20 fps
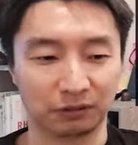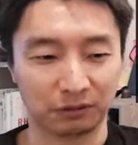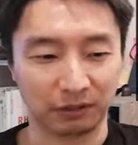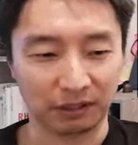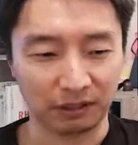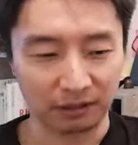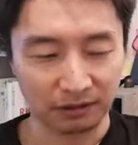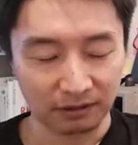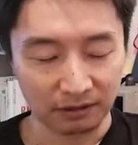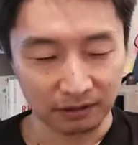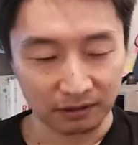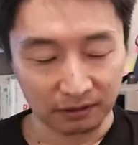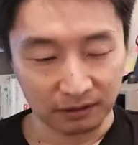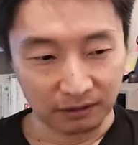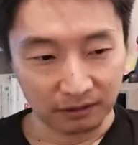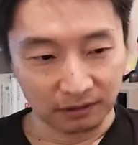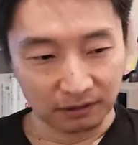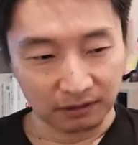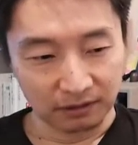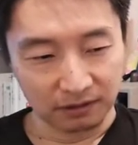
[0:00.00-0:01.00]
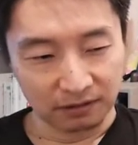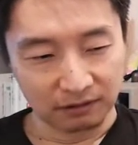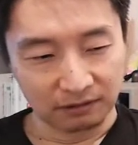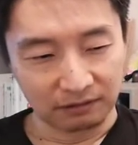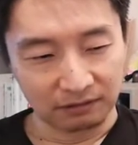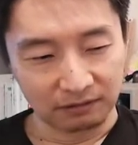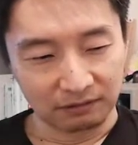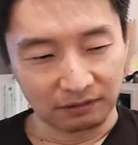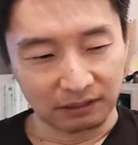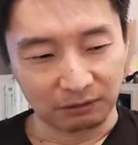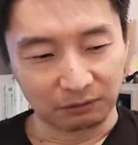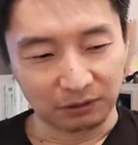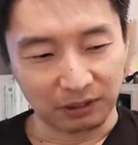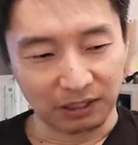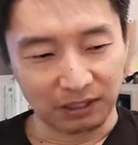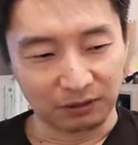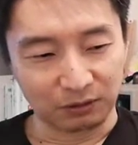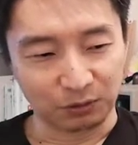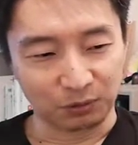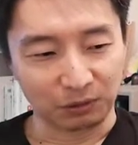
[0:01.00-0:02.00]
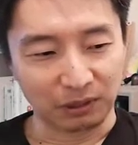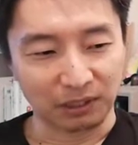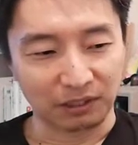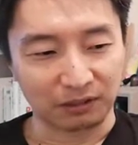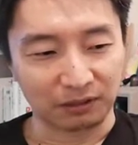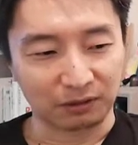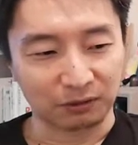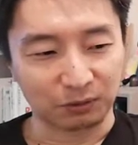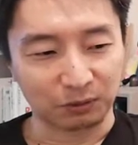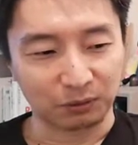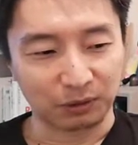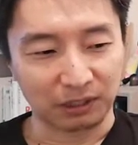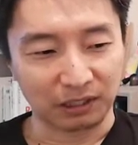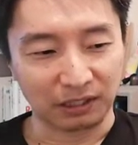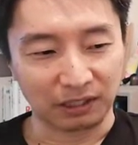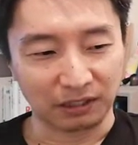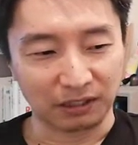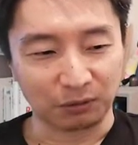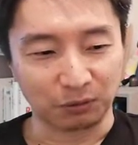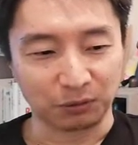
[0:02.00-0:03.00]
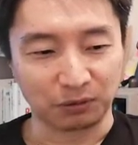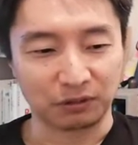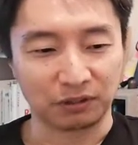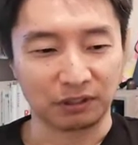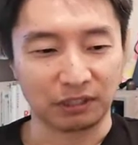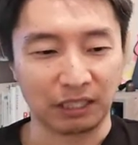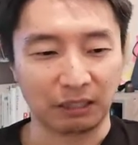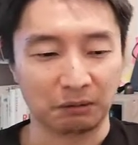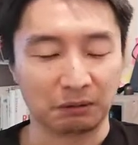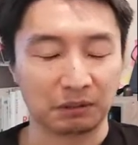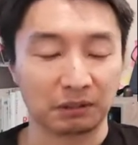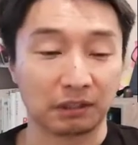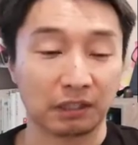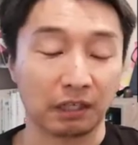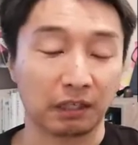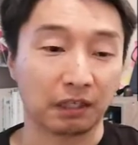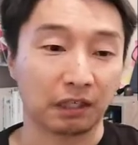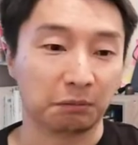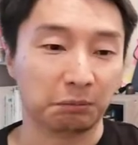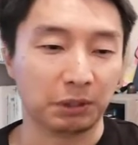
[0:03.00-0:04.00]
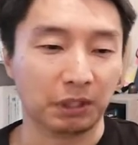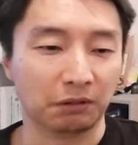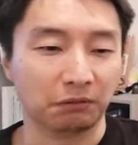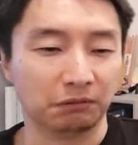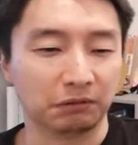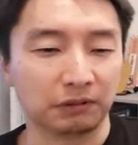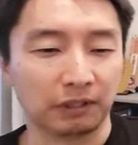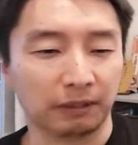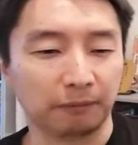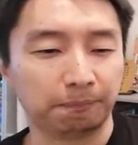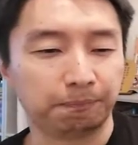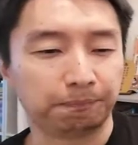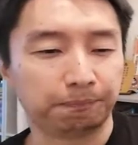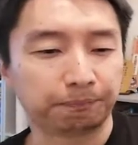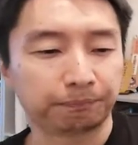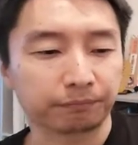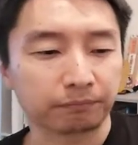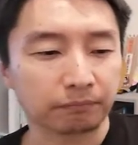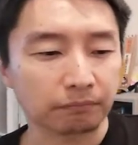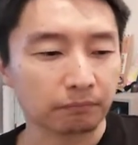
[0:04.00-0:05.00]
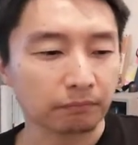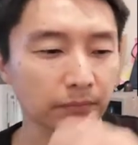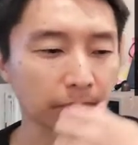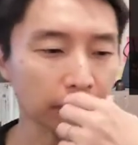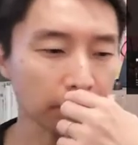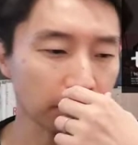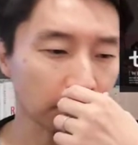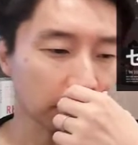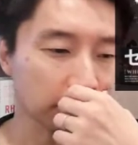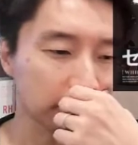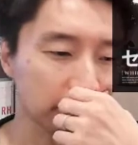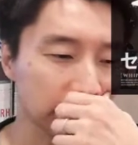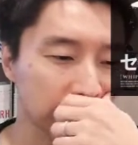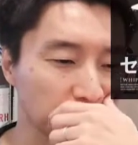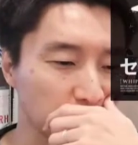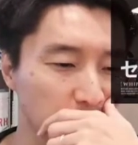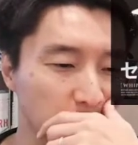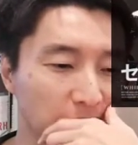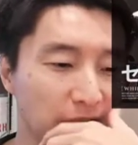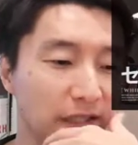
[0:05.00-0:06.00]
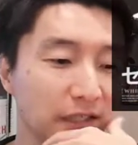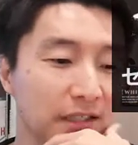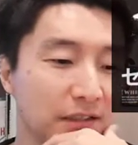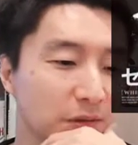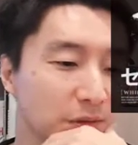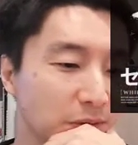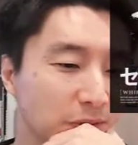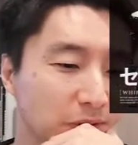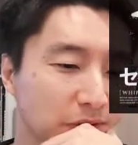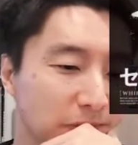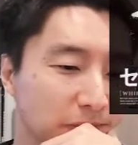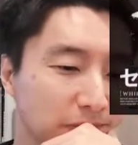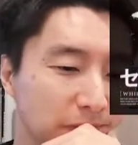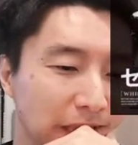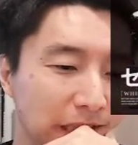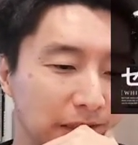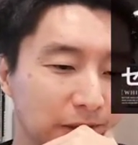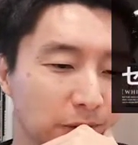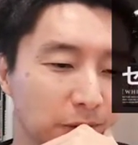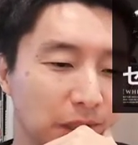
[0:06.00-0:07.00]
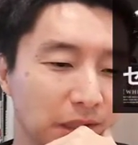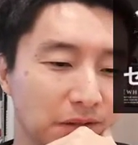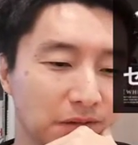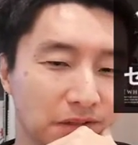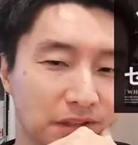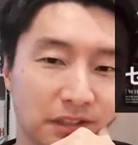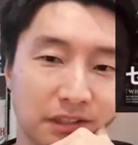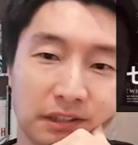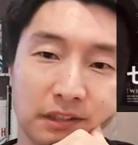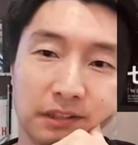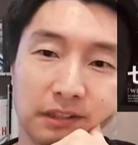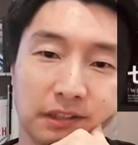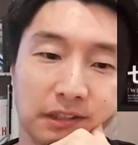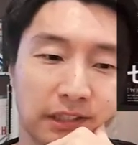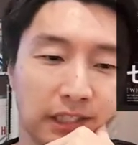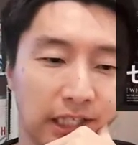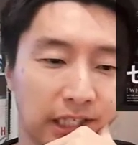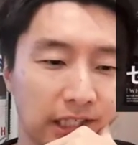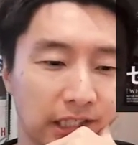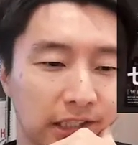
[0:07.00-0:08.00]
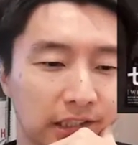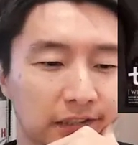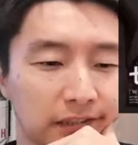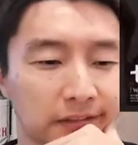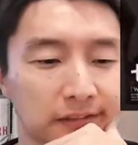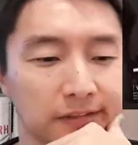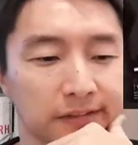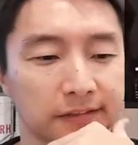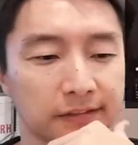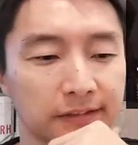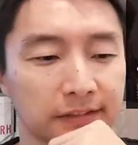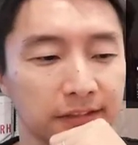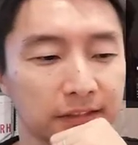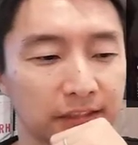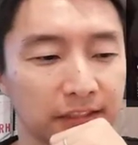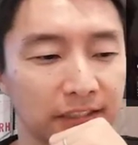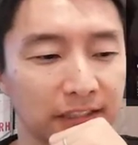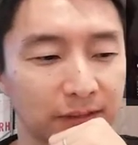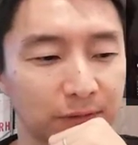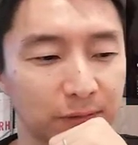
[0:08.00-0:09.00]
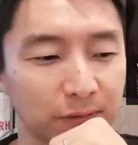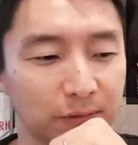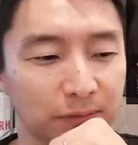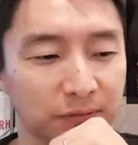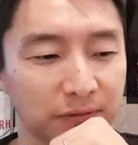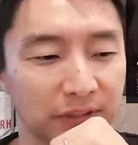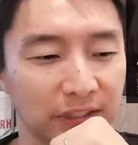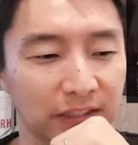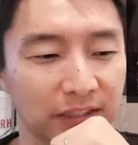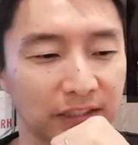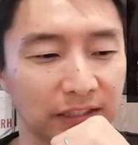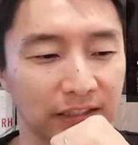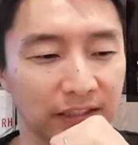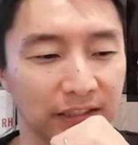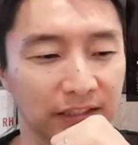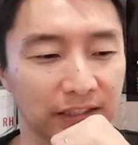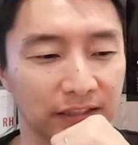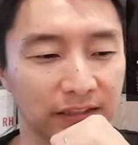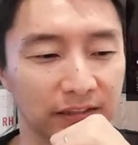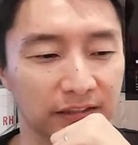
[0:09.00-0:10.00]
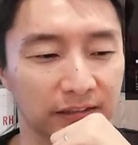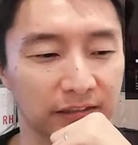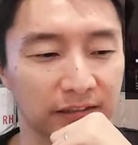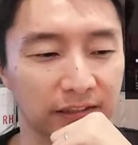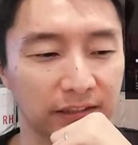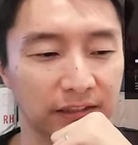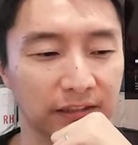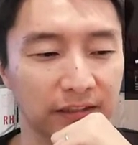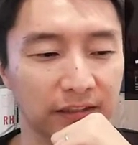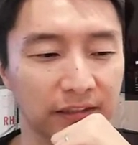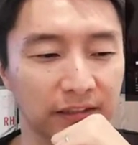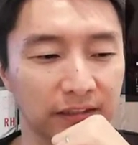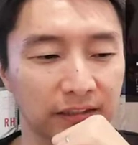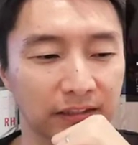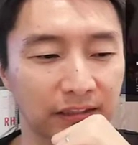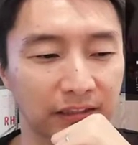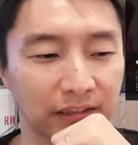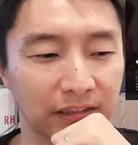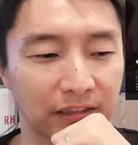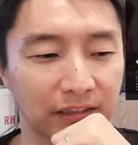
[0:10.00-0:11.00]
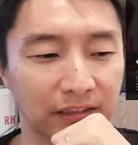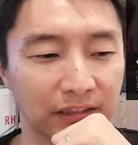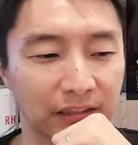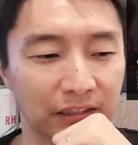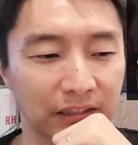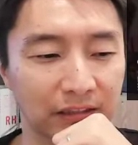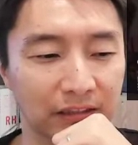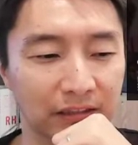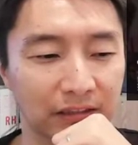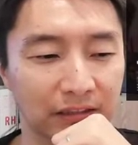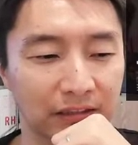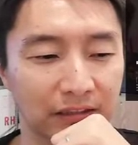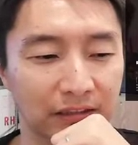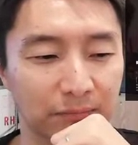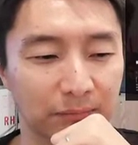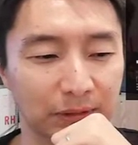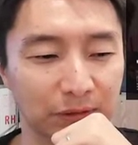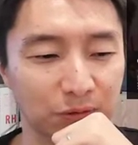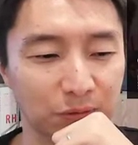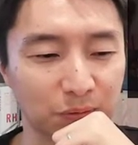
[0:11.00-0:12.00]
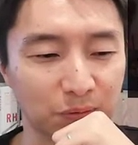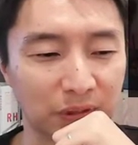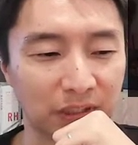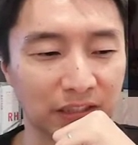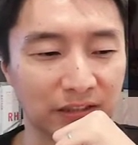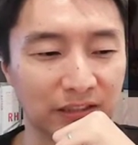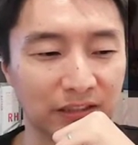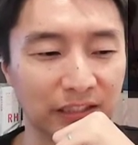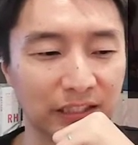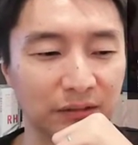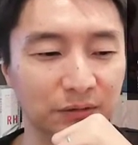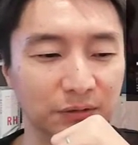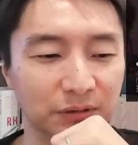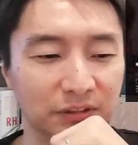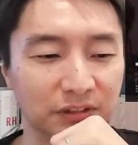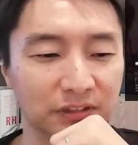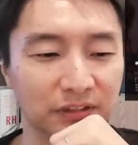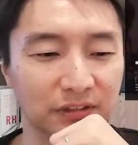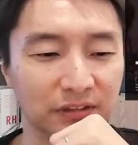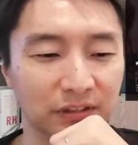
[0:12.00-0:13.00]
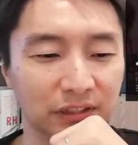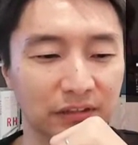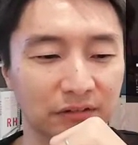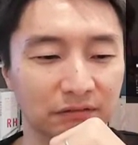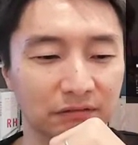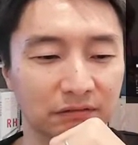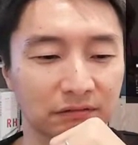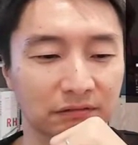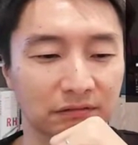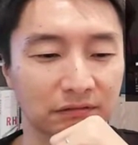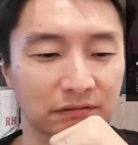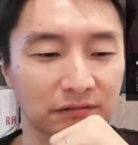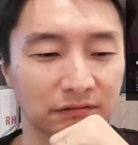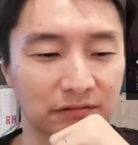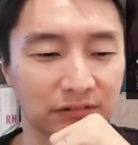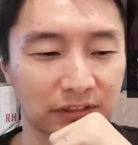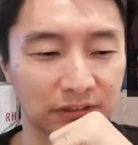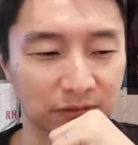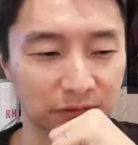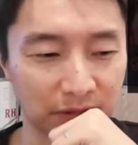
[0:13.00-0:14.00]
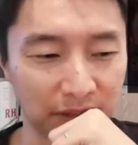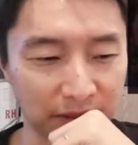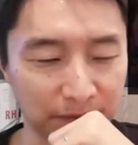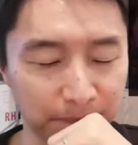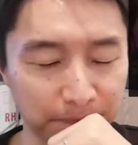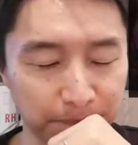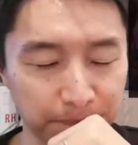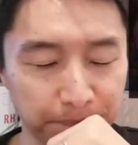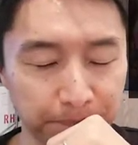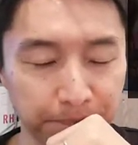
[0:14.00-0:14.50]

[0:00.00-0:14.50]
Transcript: んですよね。なので、ちょっとなん、それがね、結構好きで何回か見てるんですね。で、この映画の、まあ、とあるシーンで、えこの二人がね、えー、まあ、ちょっと語り合うシーンがあるんですよね。